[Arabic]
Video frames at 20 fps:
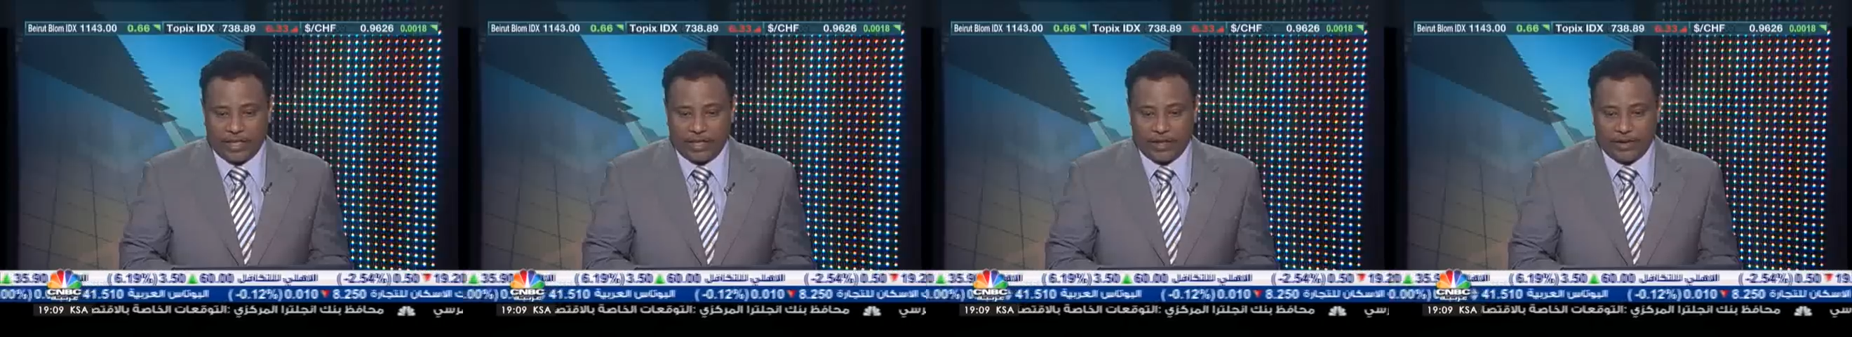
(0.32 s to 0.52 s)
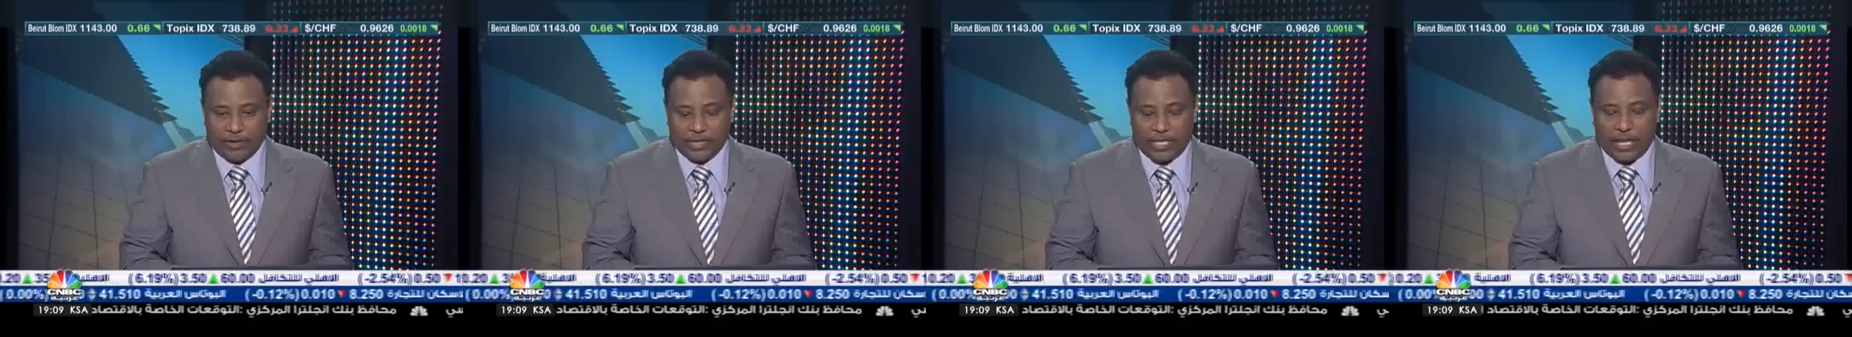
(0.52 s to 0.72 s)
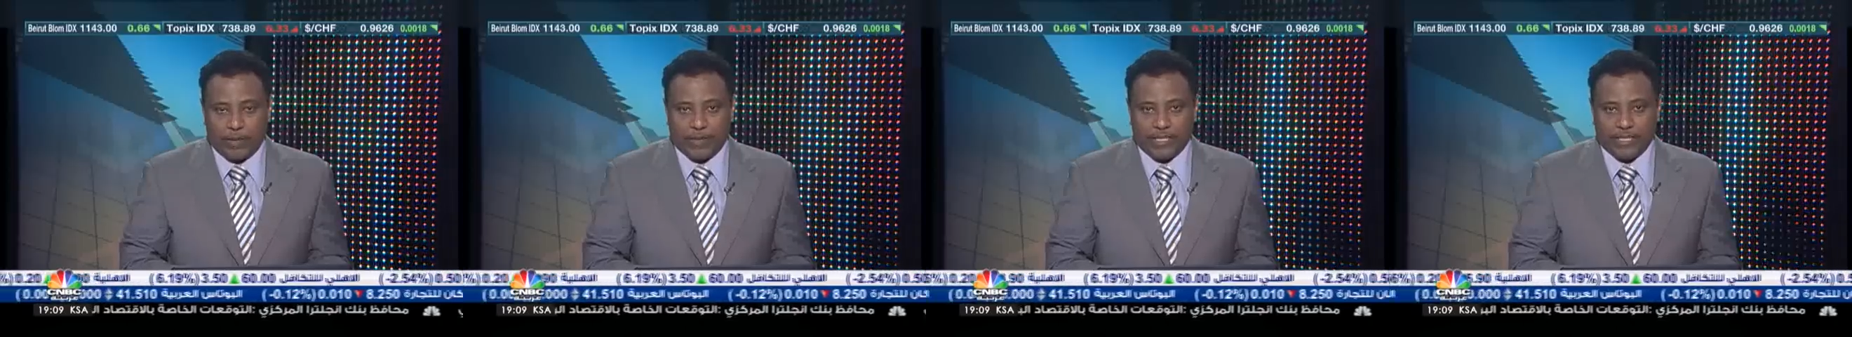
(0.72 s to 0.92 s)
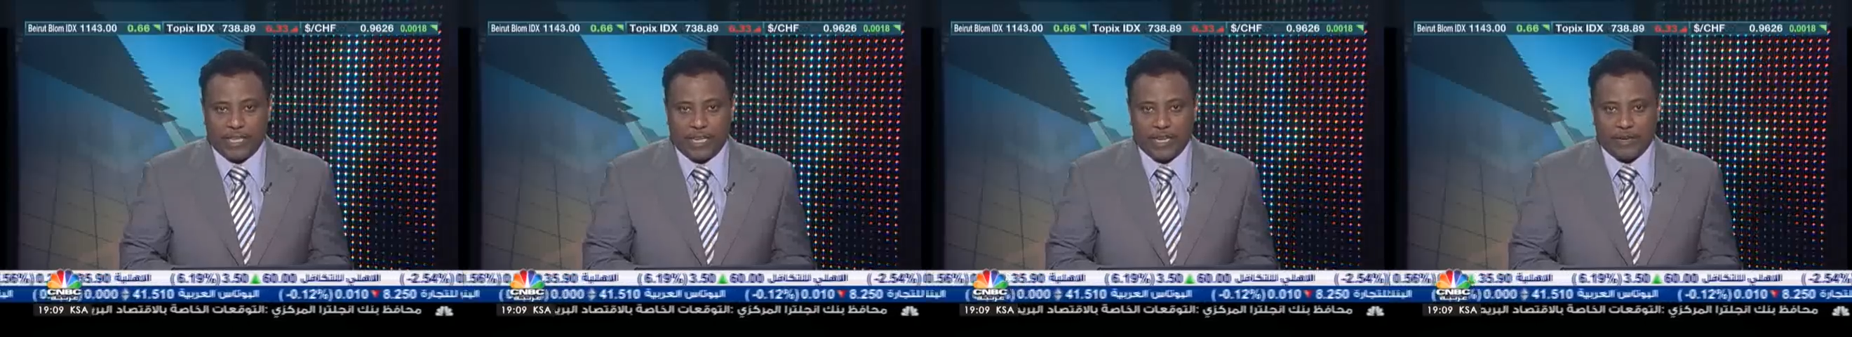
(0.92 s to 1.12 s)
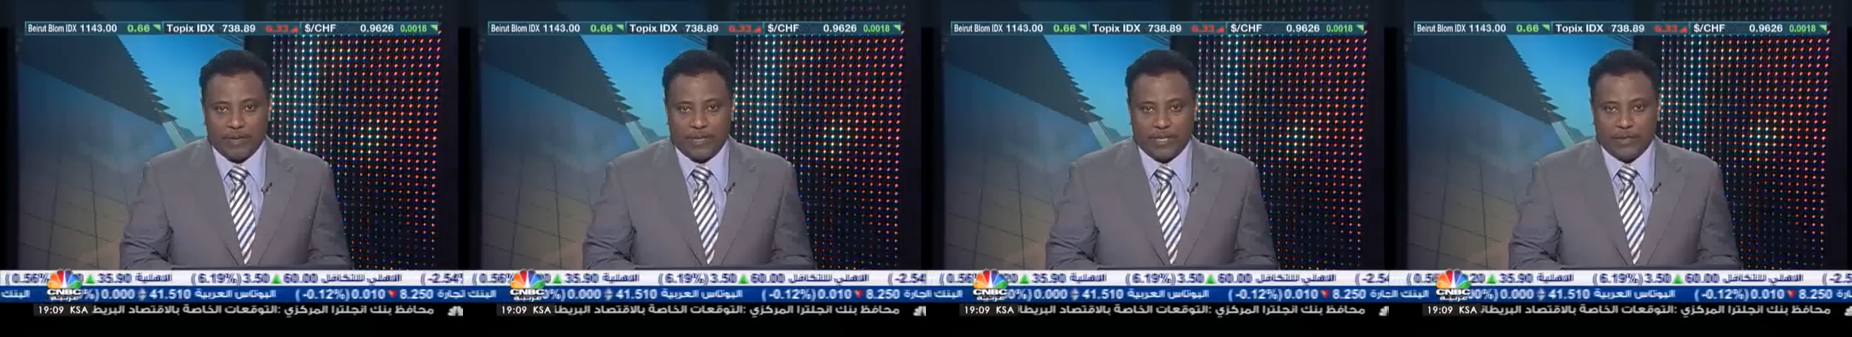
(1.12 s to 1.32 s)
متابع
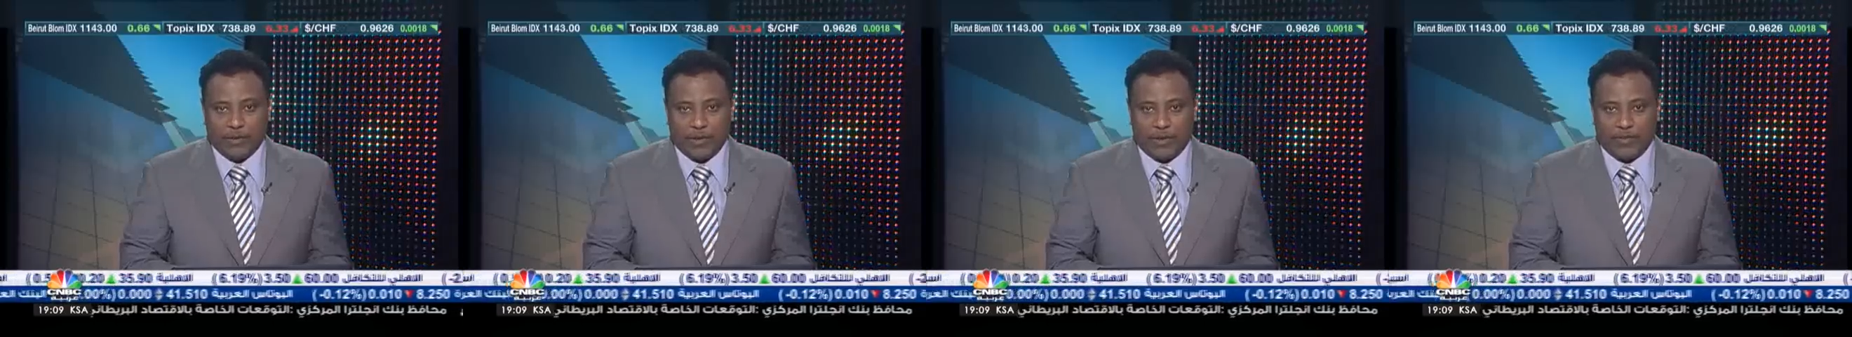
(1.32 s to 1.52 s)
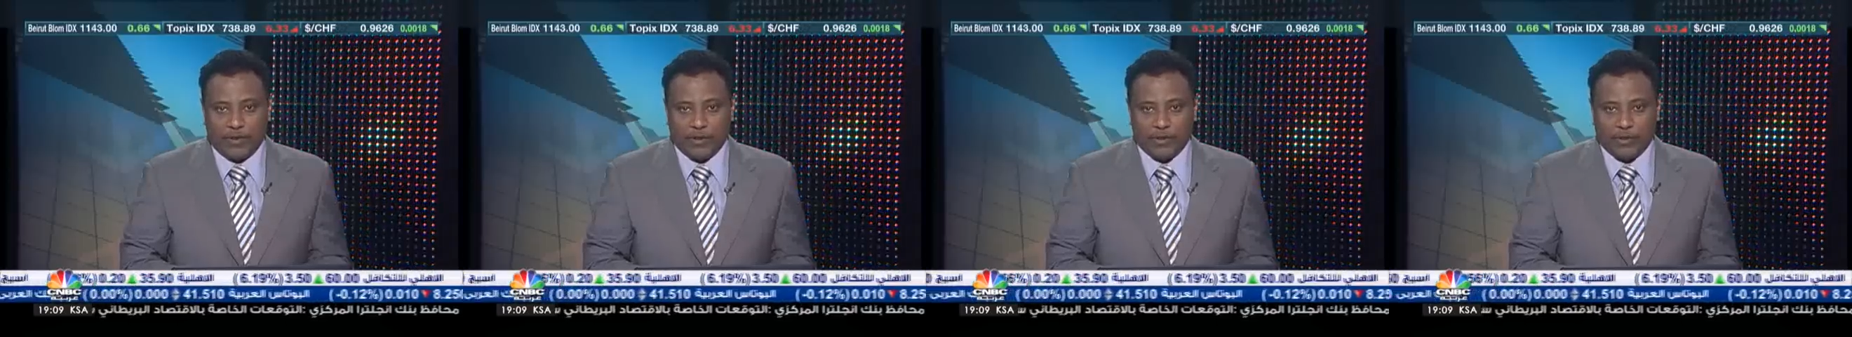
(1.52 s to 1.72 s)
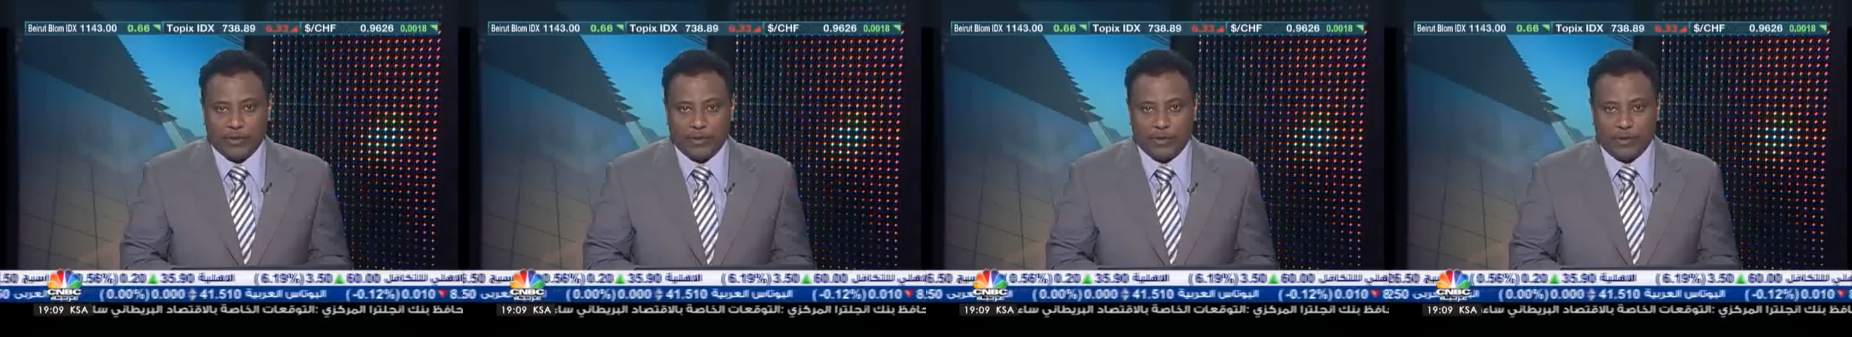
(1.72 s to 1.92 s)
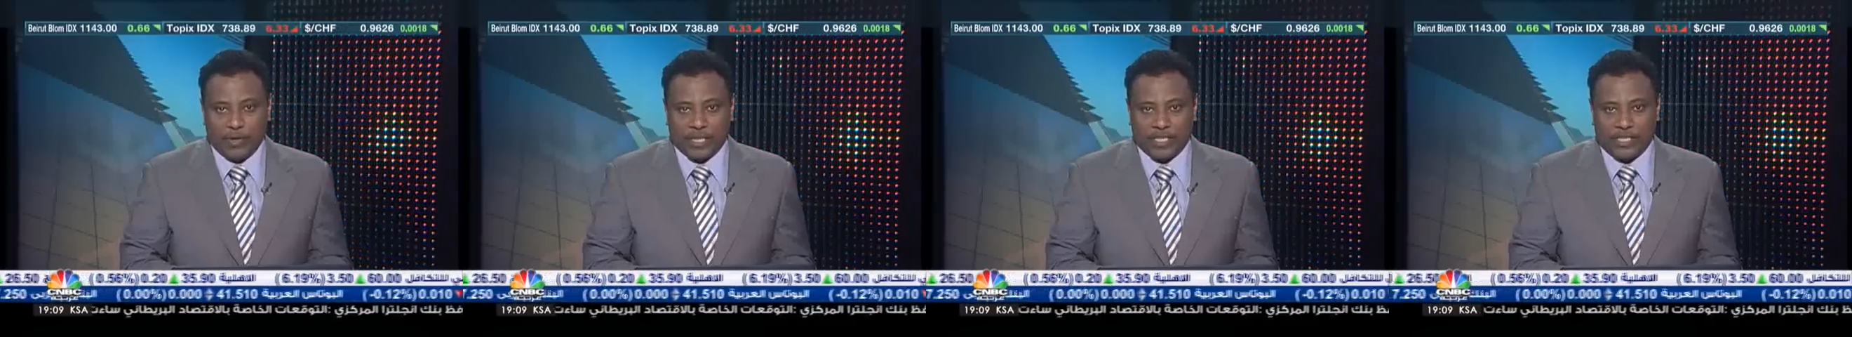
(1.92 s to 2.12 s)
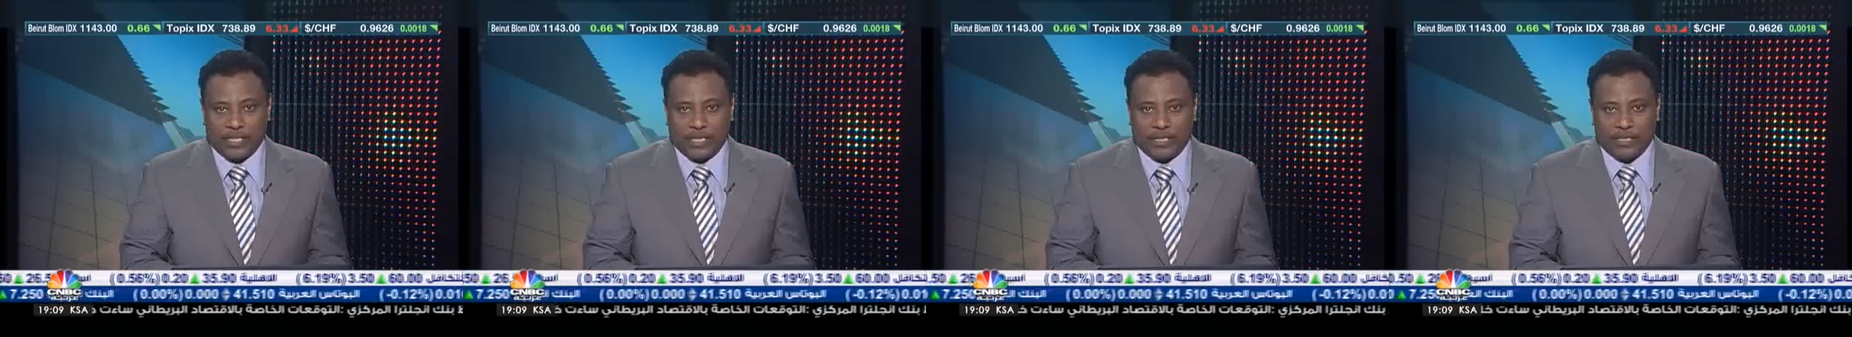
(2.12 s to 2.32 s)
ذلك معي هنا في الاستوديو
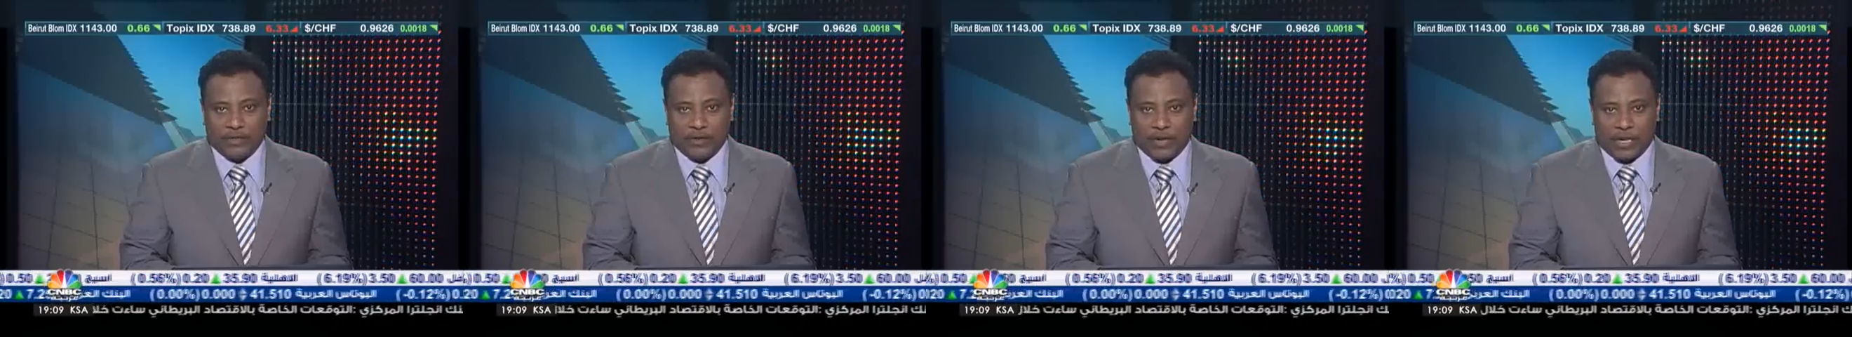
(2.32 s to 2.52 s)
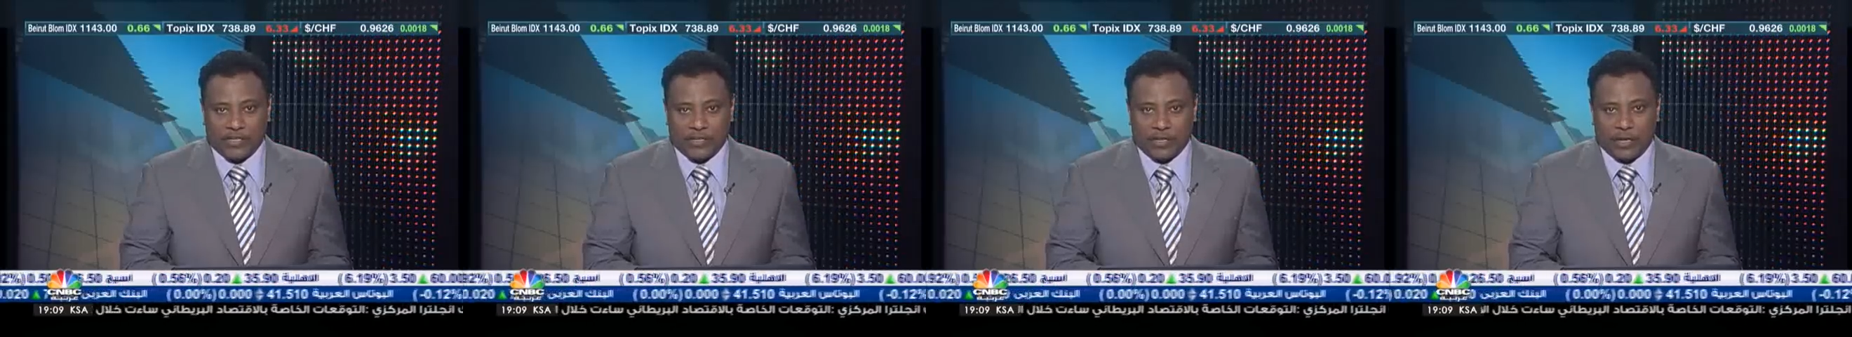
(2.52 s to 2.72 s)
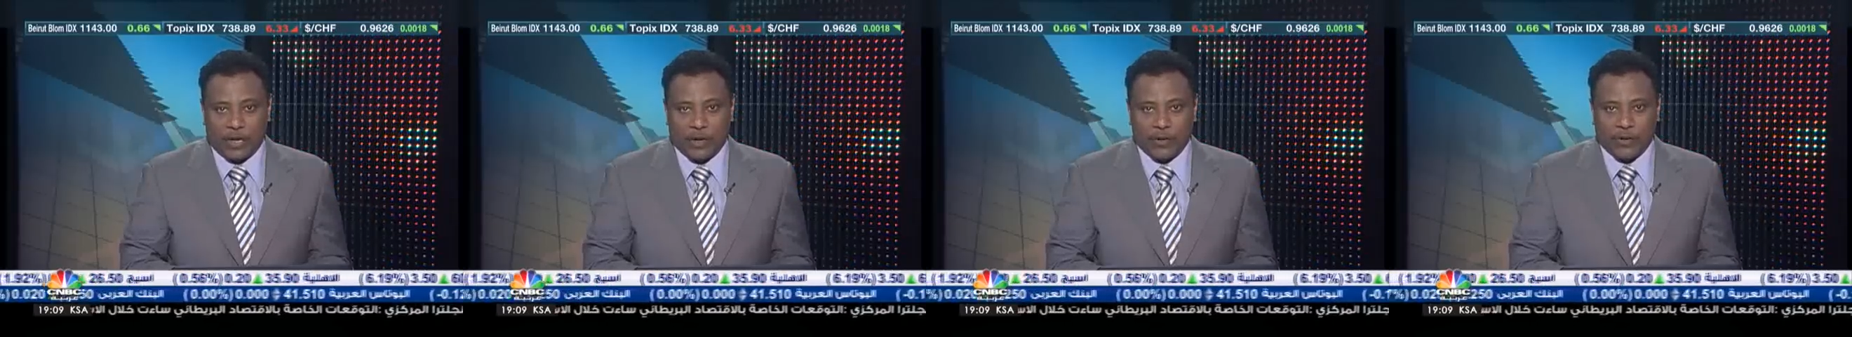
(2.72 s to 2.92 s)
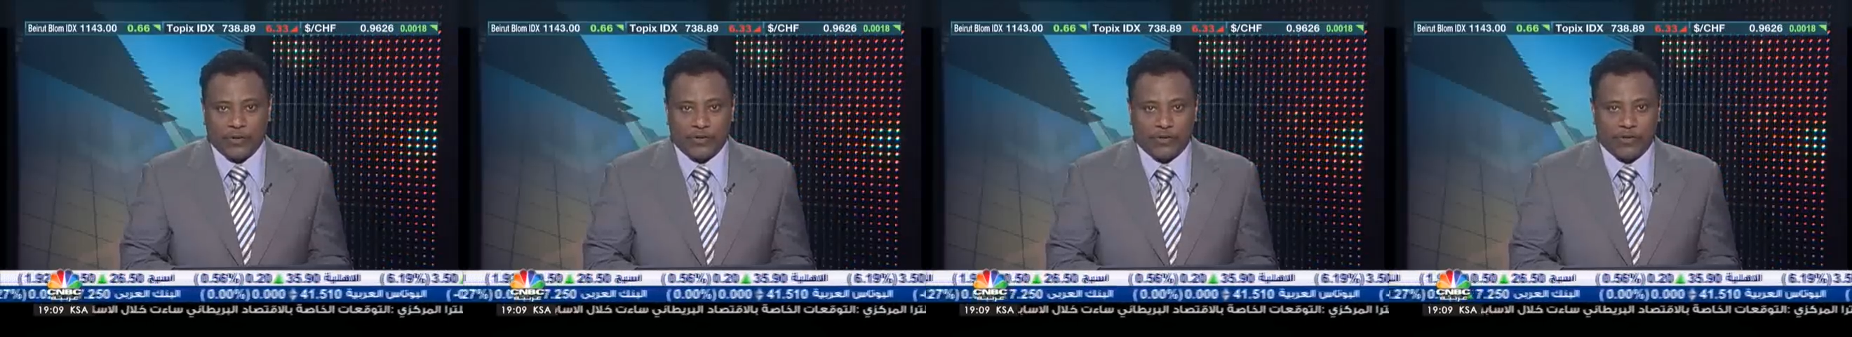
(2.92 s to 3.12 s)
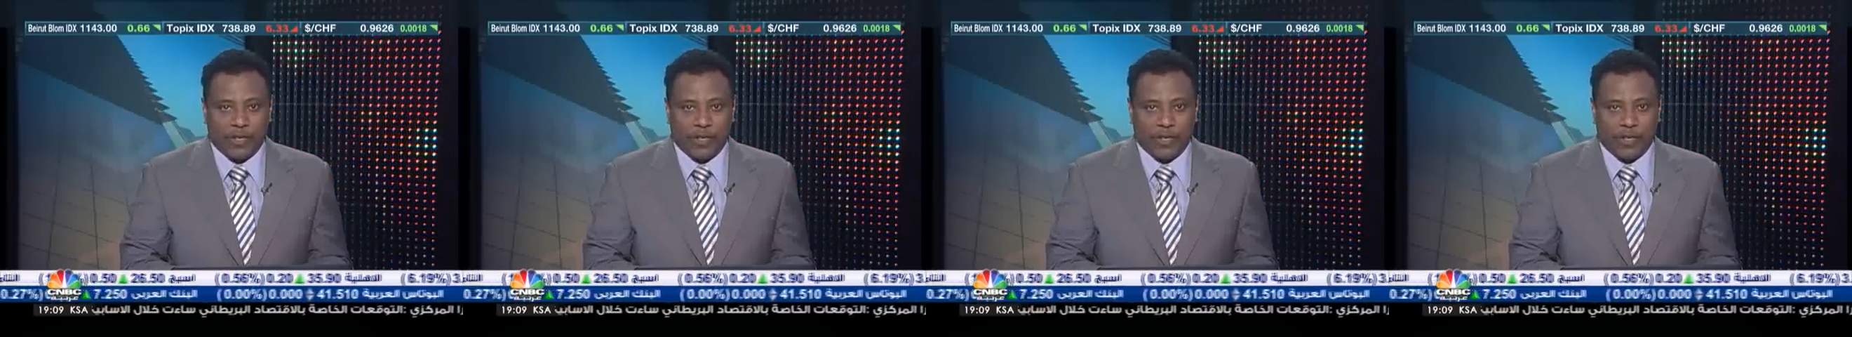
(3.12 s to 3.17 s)
السيد راسل هورث